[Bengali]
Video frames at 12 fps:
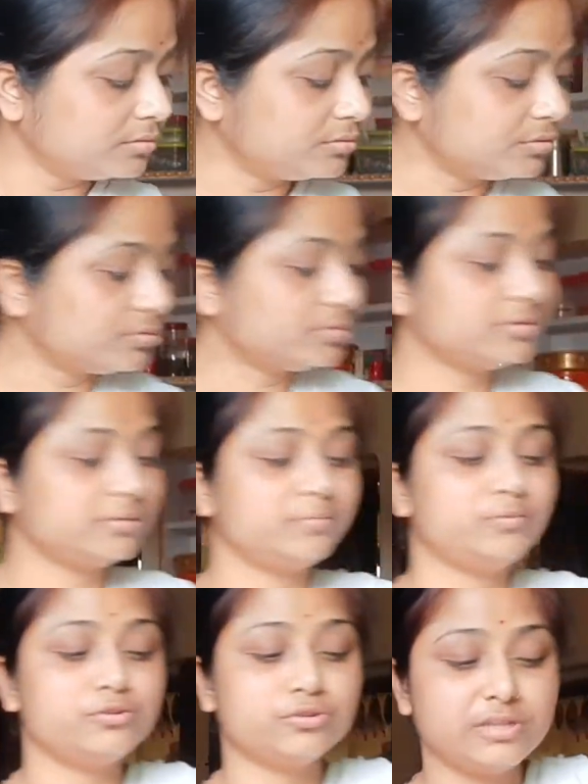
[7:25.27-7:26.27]
তো
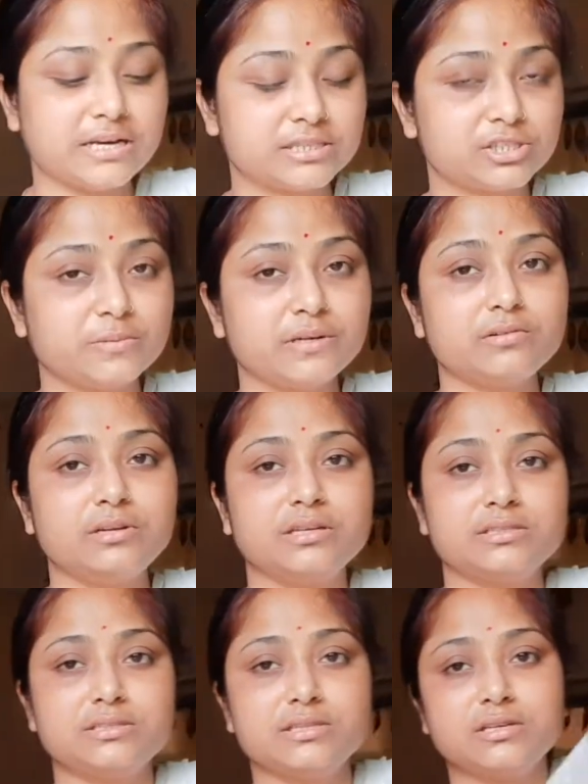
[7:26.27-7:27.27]
পুজো দিয়ে আসার সময় করে
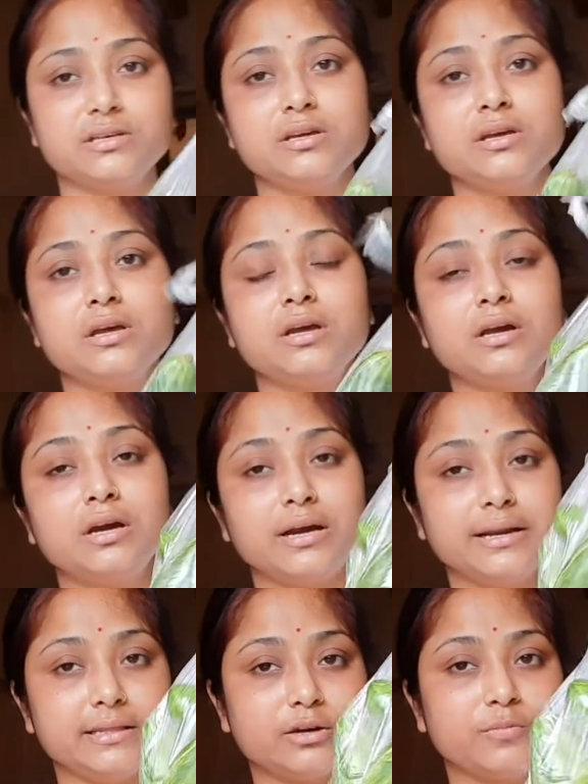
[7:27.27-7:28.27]
নিয়ে এসেছে আর কি
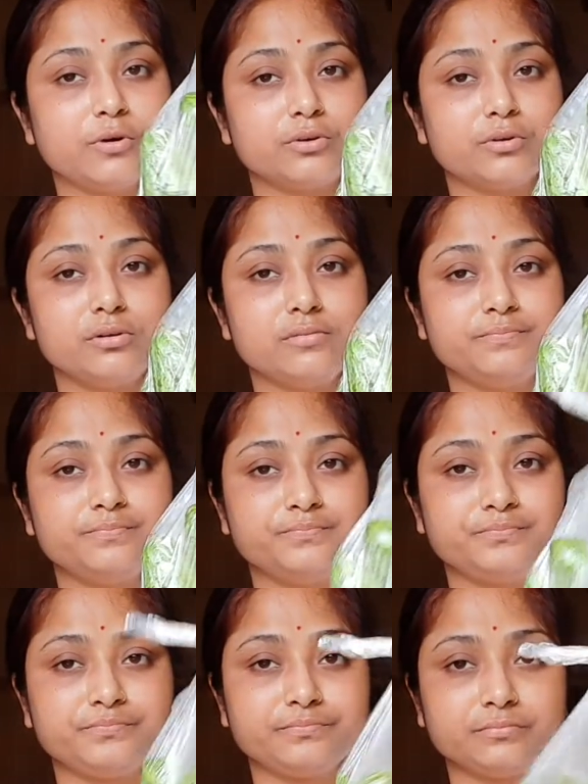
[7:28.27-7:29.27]
আর এ দেখো পটল
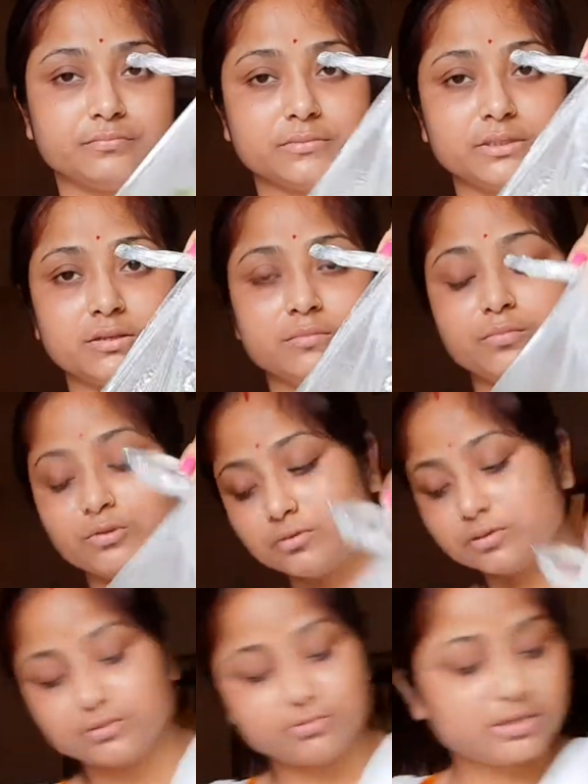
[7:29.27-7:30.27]

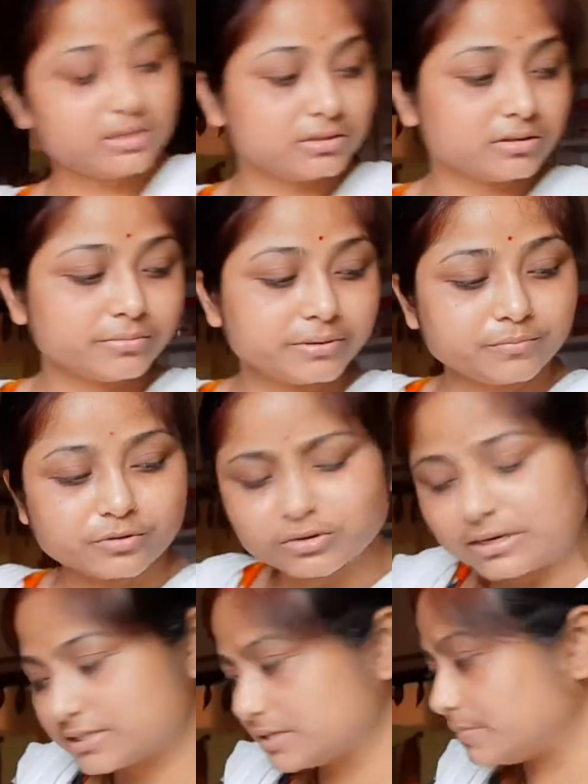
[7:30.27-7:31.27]
পটলটা ধুয়ে নিতে হবে পটল আজকে